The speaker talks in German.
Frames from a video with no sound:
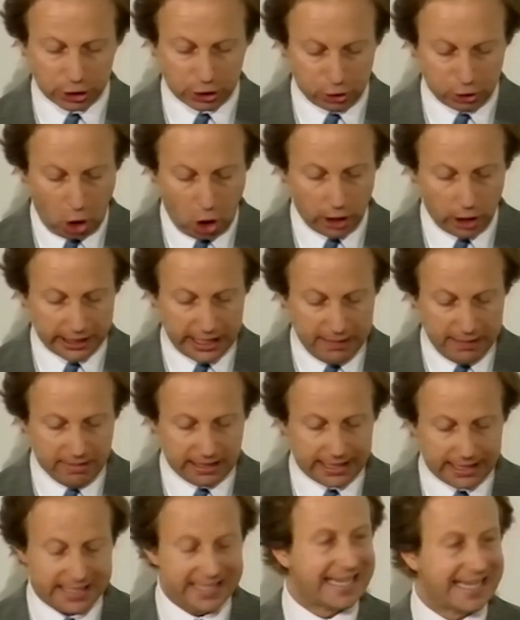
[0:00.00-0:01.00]
noch immer
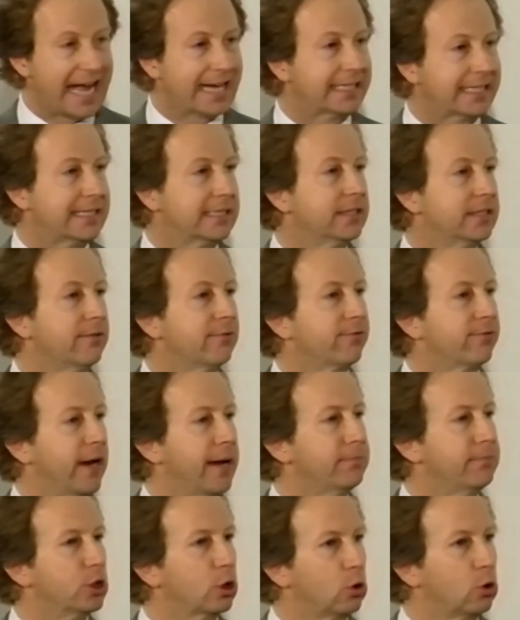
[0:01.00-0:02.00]
Gesandten
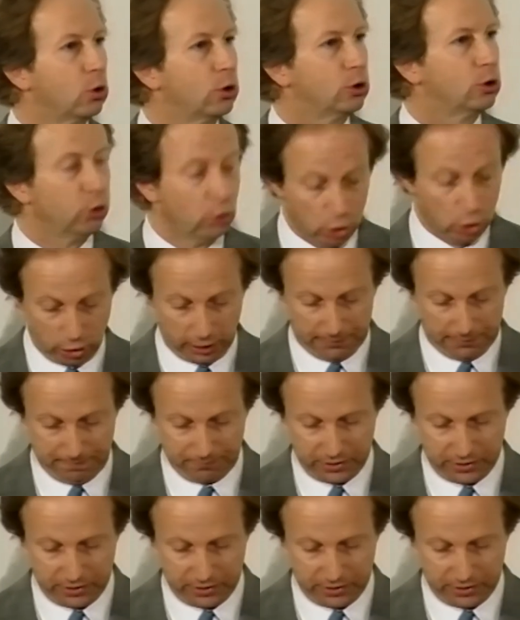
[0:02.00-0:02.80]
fremder Kulturen.